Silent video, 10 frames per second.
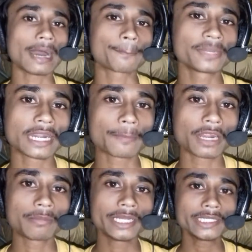আপনারা
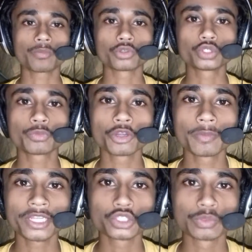পাবেন প্রচুর
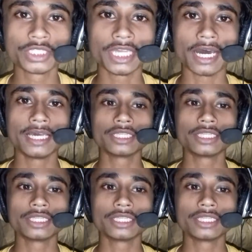পরিমাণে সুবিধা